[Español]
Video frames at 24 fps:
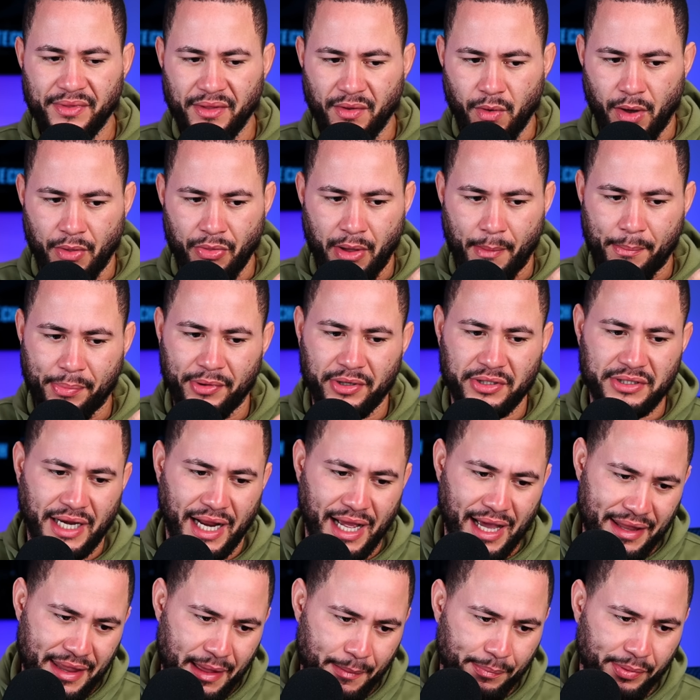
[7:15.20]
cuando Apple lo
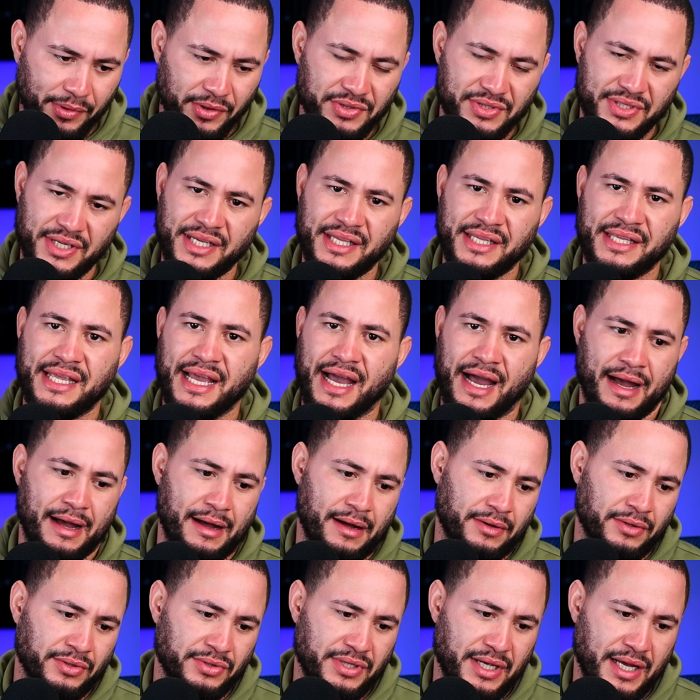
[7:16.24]
traiga de por sí,
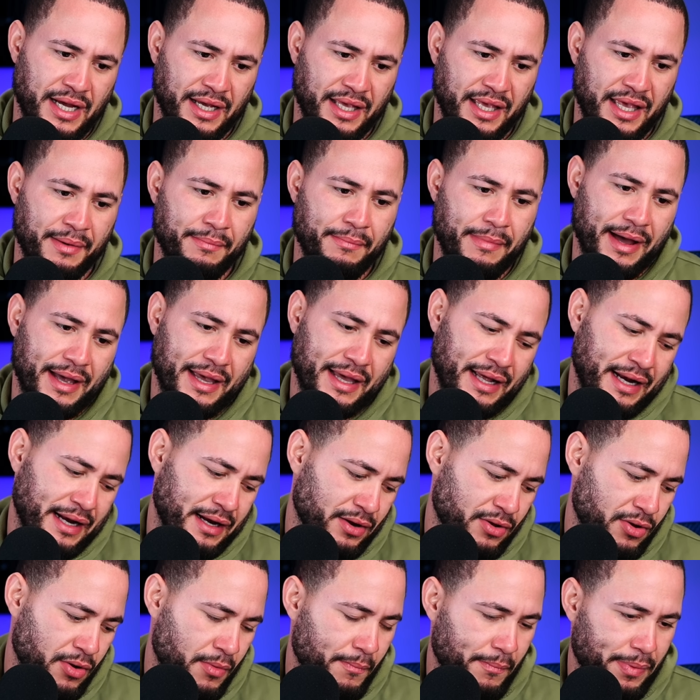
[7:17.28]
ya, o sea, ¿quién va a
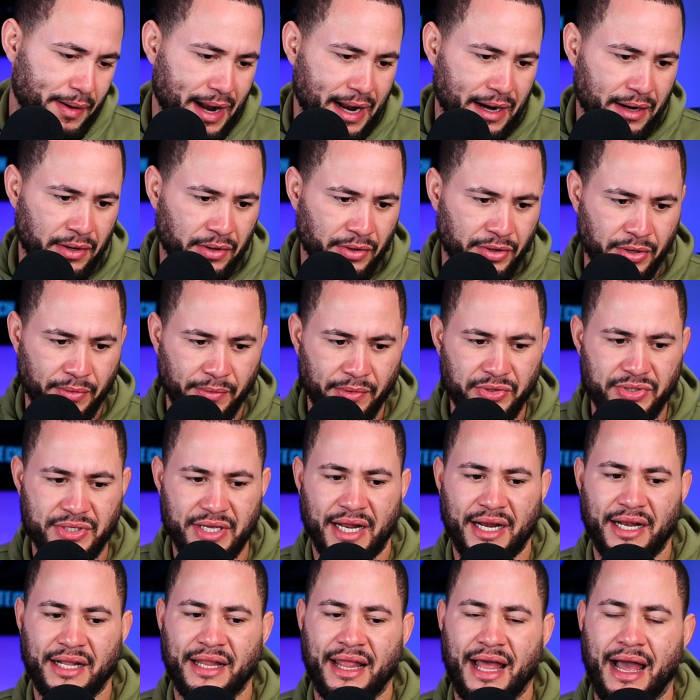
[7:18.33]
querer comprarlo? Yo voy a
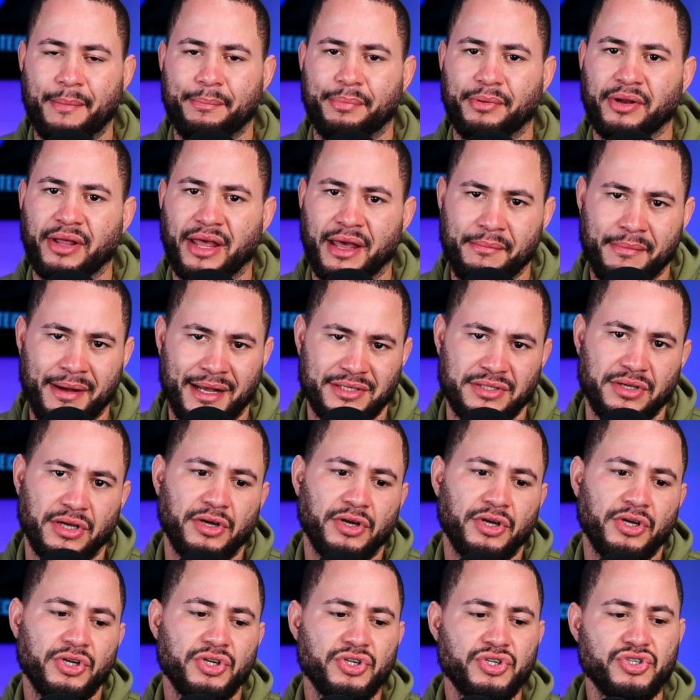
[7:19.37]
usar el de Apple que es más
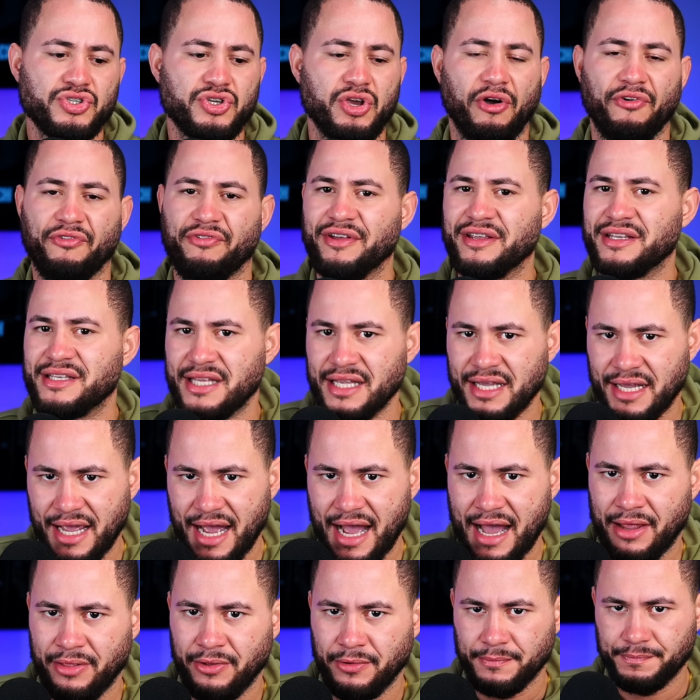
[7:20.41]

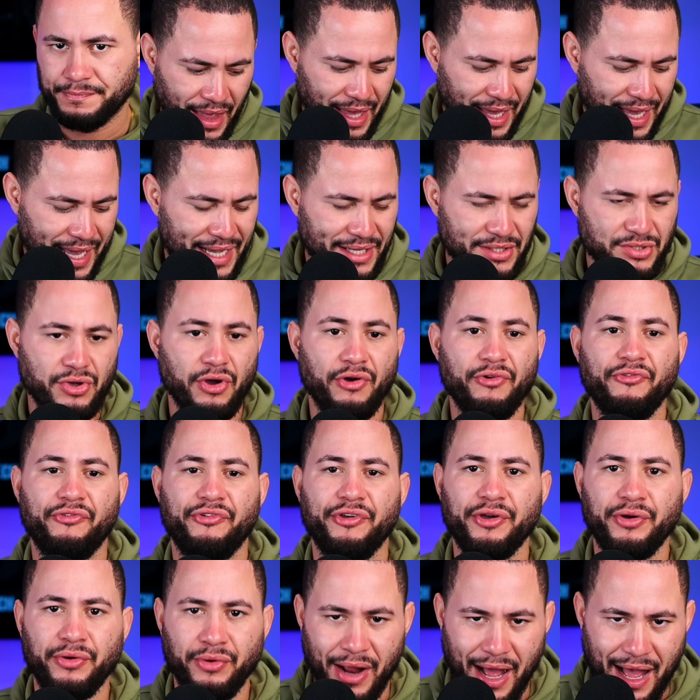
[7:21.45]
sofisticado, que es
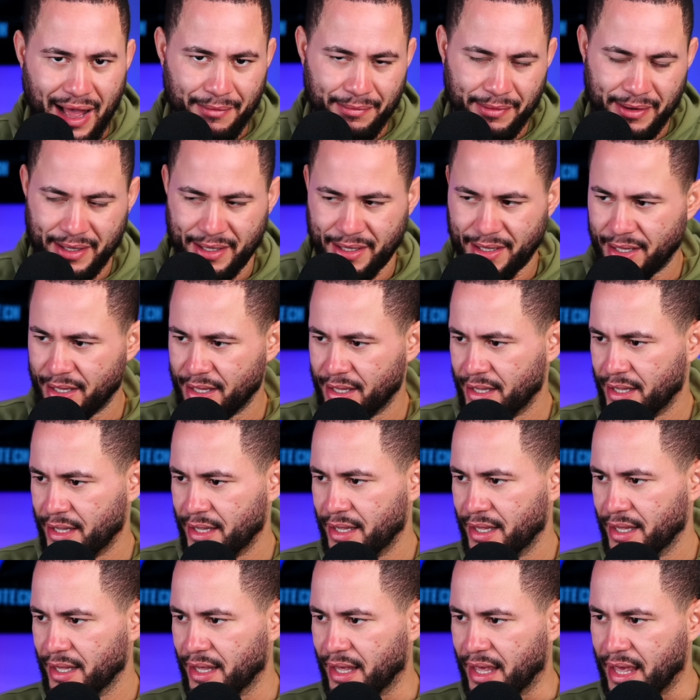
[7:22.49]
configurable,
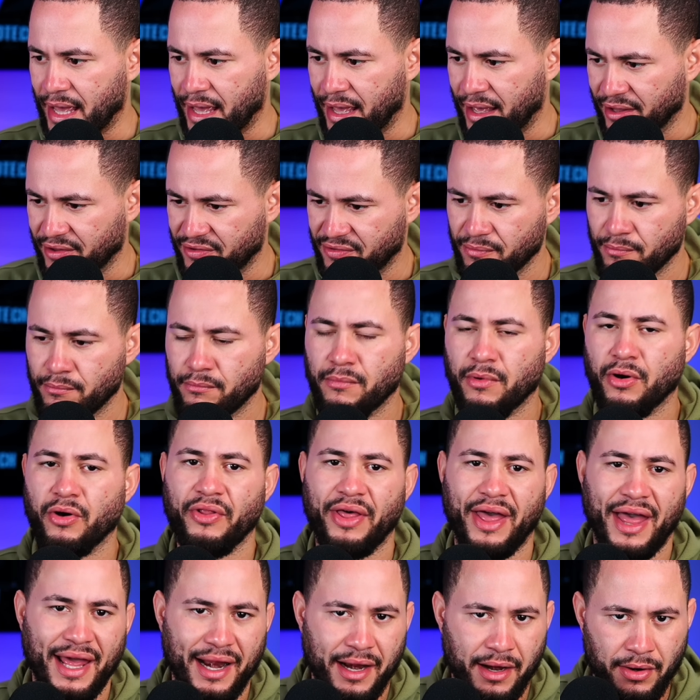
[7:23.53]
que es
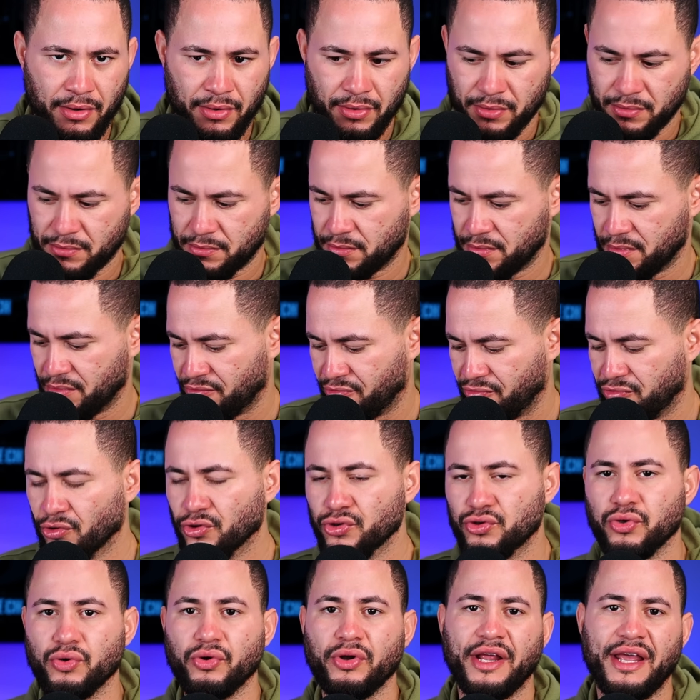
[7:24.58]
moderno,
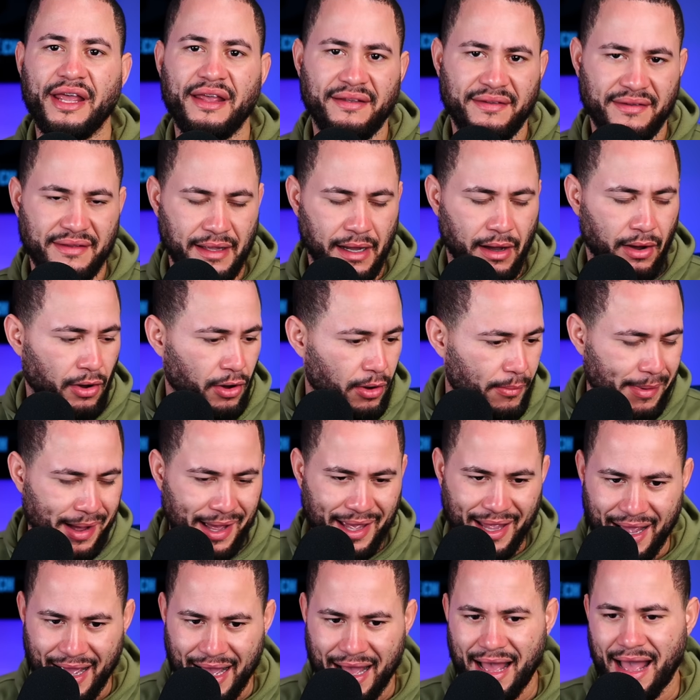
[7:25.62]
futurista. Oh my
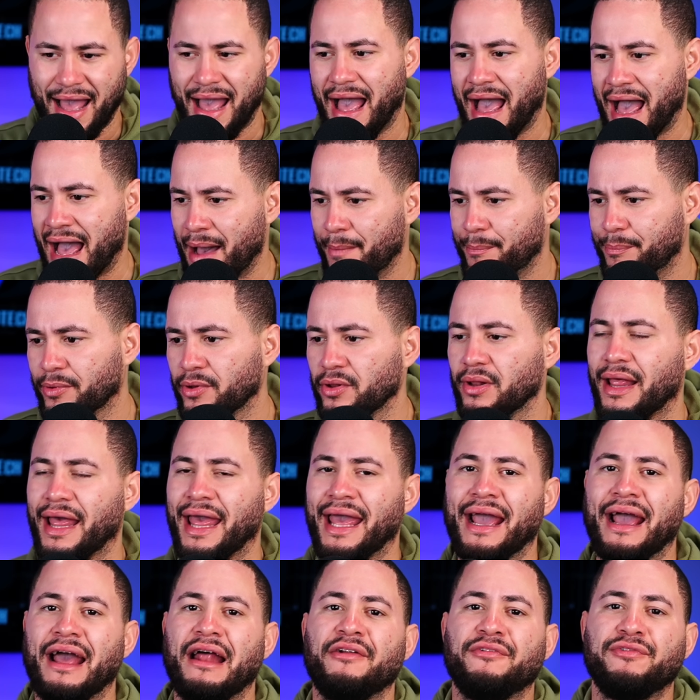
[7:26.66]
God, Apple
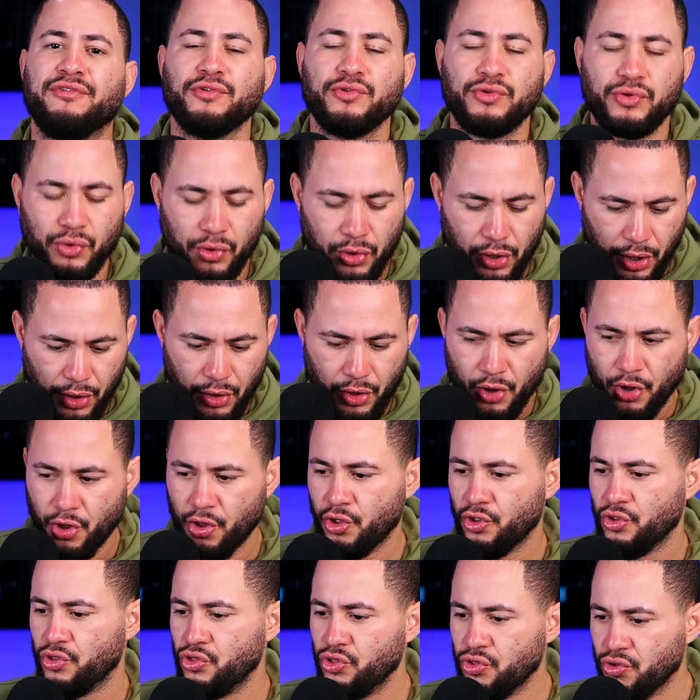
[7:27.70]
en el futuro
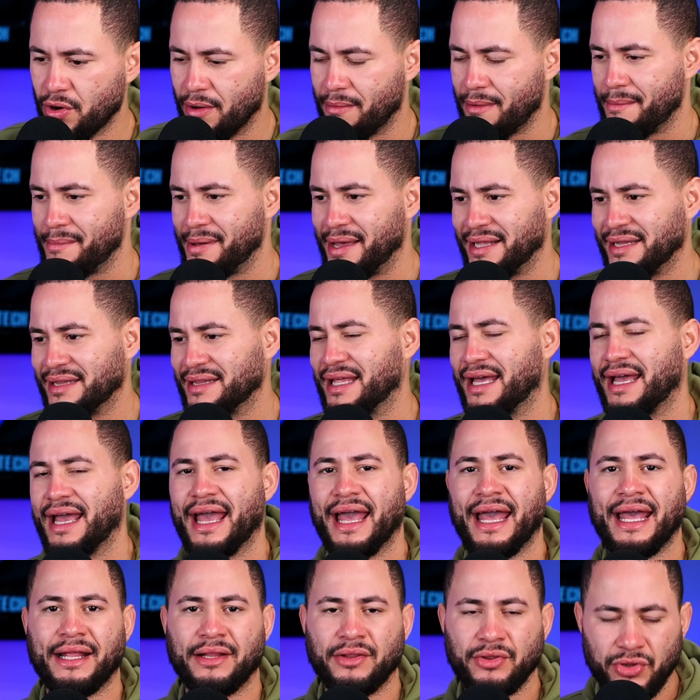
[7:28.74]
nuevamente
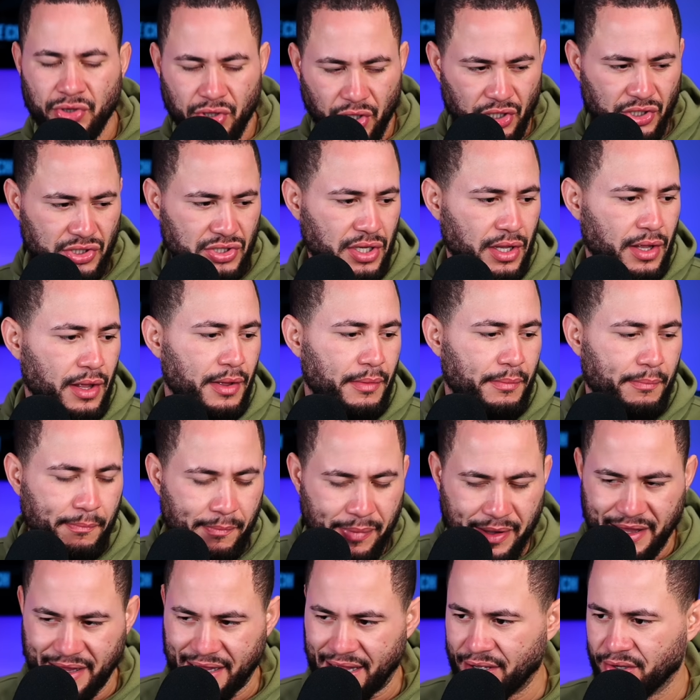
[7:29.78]
en dos
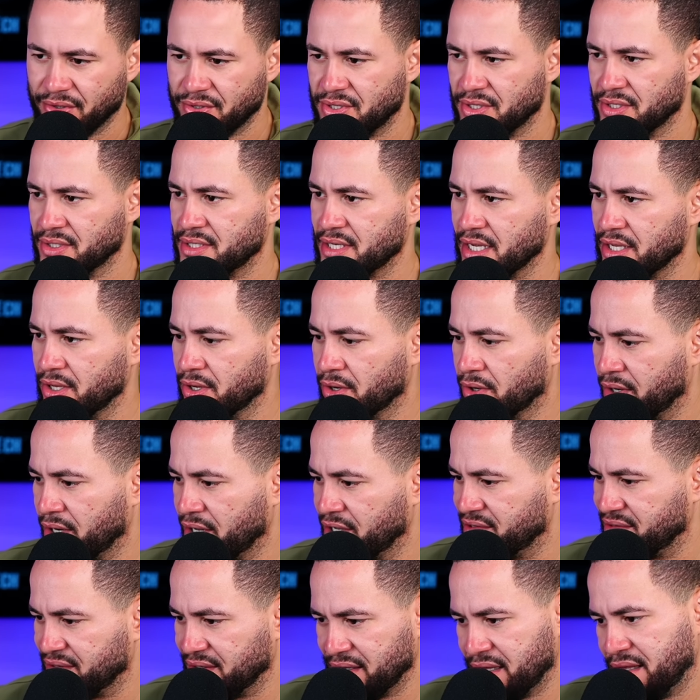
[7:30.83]
videos,
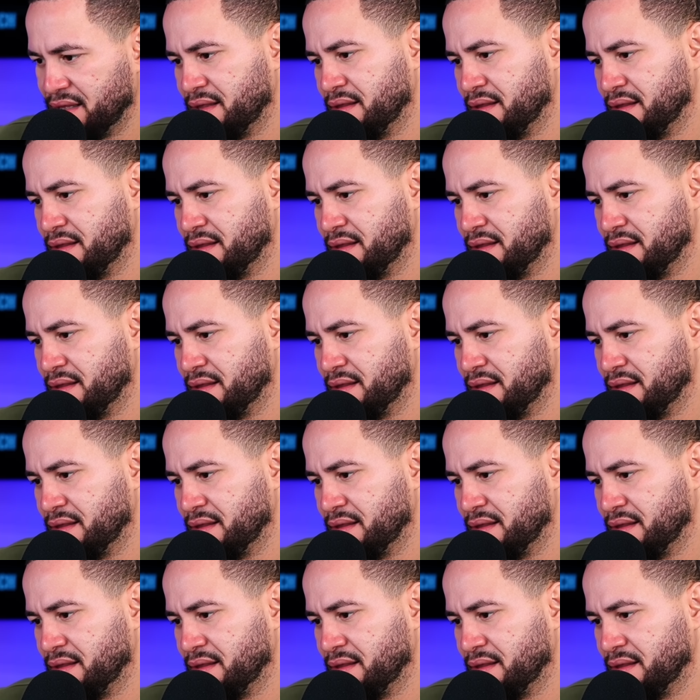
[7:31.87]
señores.